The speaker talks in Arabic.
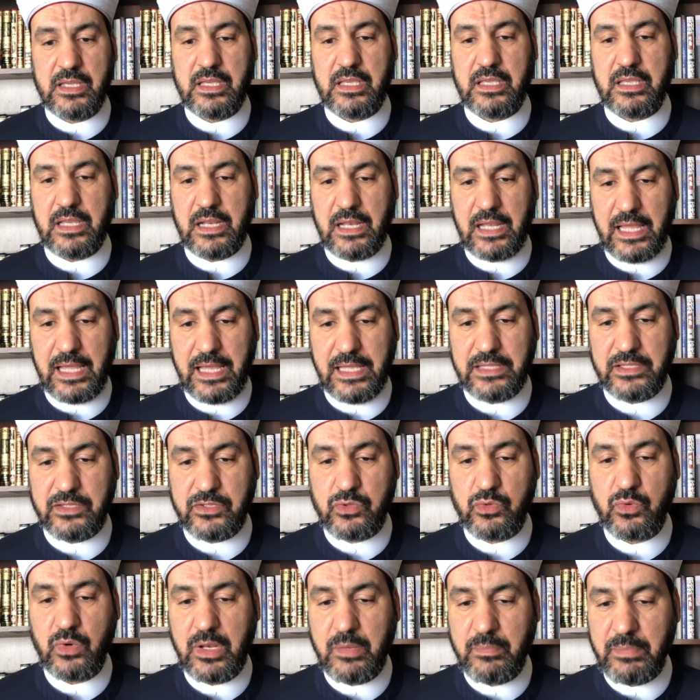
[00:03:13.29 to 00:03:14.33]
هي
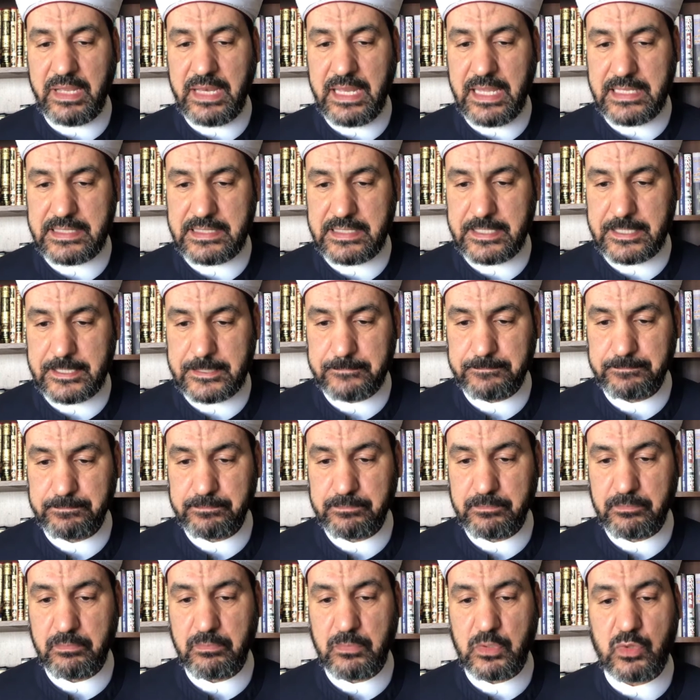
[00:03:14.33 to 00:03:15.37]
الحج والمناسك
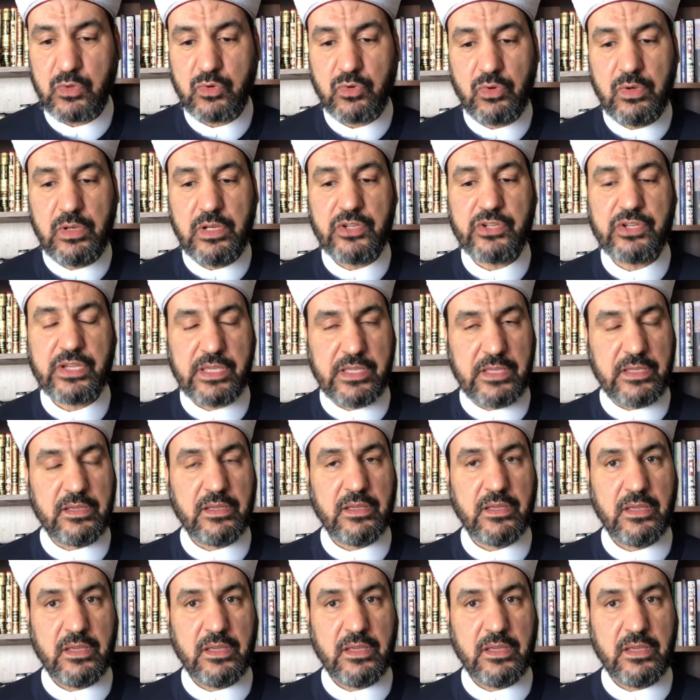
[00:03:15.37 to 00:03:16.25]
من كل شيء